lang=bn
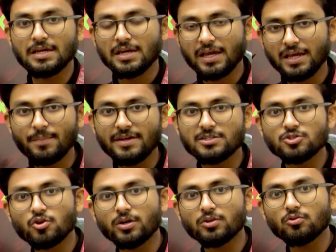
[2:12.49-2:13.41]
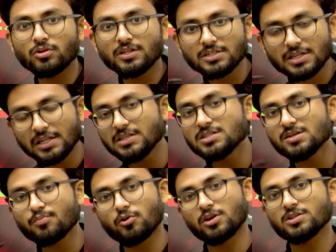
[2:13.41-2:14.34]
এই ব্যাচে জয়েন করলে ডেলি যে
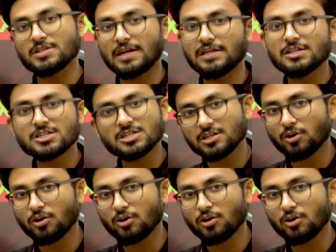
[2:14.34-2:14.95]
পড়ার চাহিদা সেটা